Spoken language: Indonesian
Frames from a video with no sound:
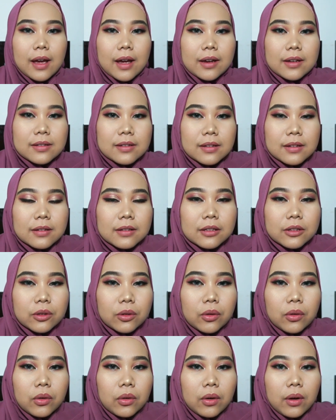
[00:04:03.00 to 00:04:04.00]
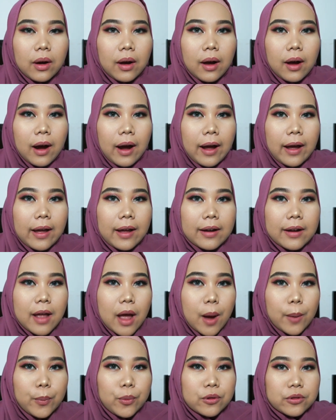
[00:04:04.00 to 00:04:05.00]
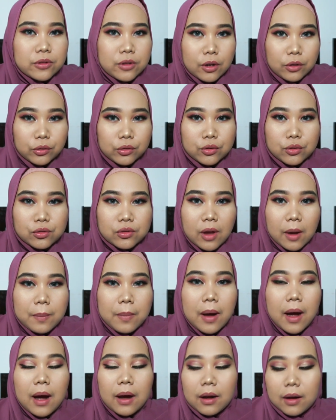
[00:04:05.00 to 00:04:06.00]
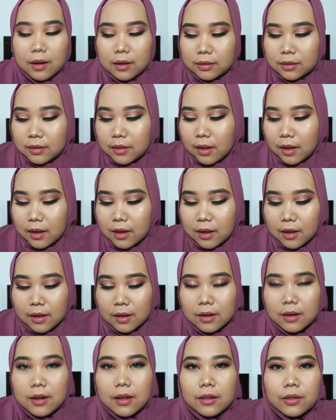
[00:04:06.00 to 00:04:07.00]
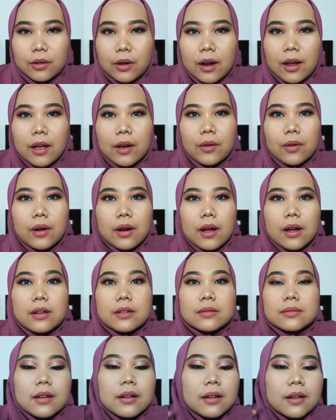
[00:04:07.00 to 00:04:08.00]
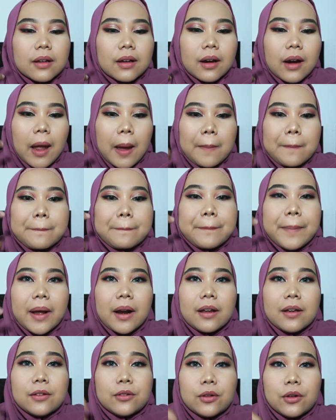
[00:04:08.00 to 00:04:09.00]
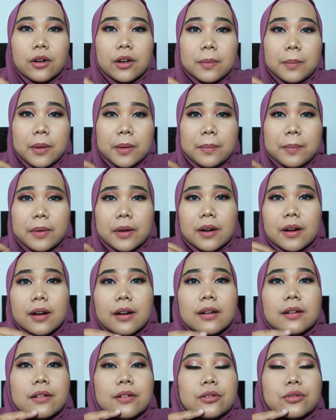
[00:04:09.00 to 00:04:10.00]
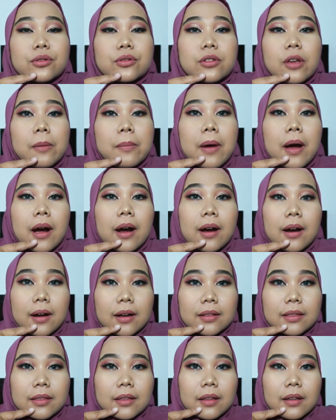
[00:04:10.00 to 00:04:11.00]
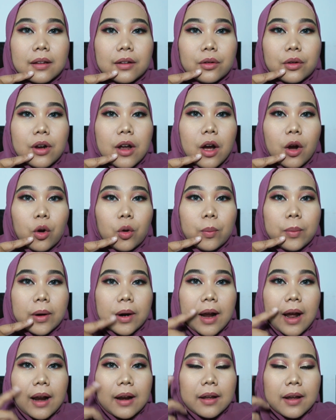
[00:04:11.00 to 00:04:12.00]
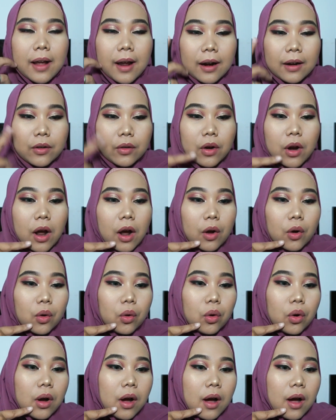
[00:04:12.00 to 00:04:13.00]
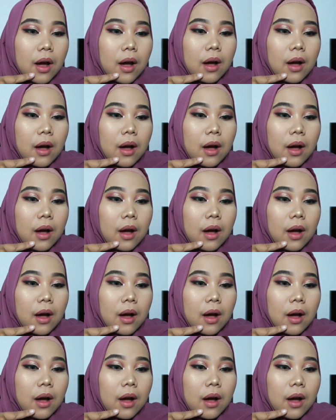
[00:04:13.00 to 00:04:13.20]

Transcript: guys ini tuh uh, kayak dihapusnya tuh susah banget dia tuh kayak udah nempel gitu loh di bibir dan ini susah banget ini udah aku berkali-kali udah aku